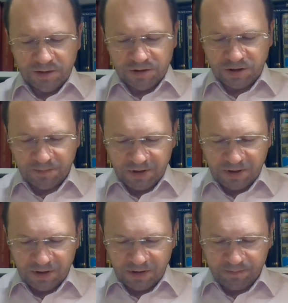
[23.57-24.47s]

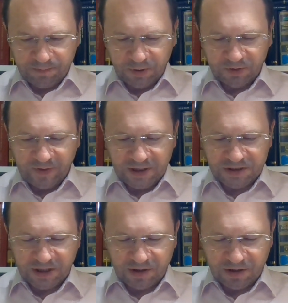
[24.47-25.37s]
żeby
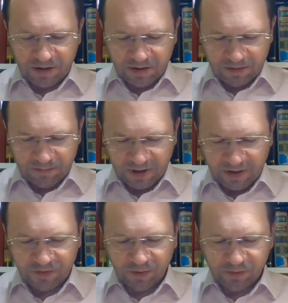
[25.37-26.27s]
podważać
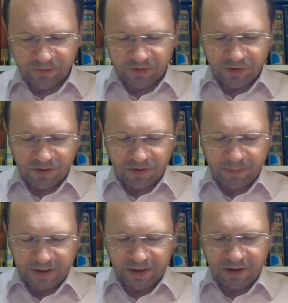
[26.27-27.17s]
prawdomówność
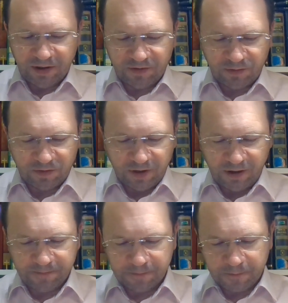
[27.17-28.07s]
Pana
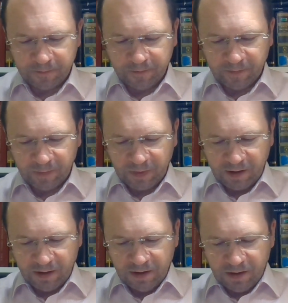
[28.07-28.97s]
Jezusa,
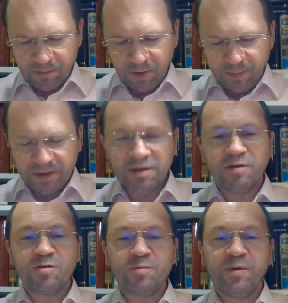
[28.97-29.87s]
bo Pan
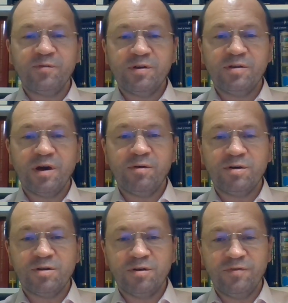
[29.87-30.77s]
Jezus powiedział,
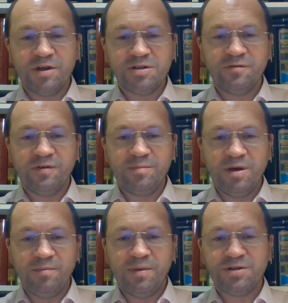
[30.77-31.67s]
kto wierzy we
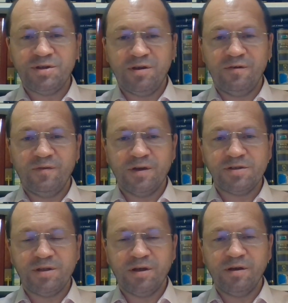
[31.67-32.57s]
mnie, ma życie
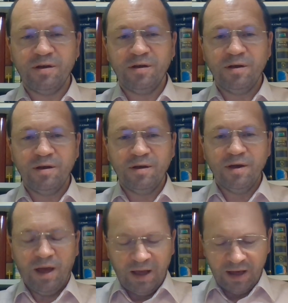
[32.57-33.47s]
wieczne.
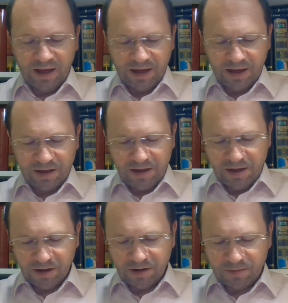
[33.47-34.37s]
A
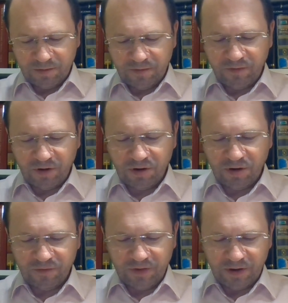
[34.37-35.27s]
jego
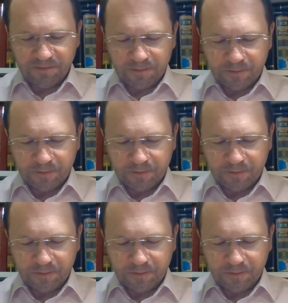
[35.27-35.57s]
wrogowie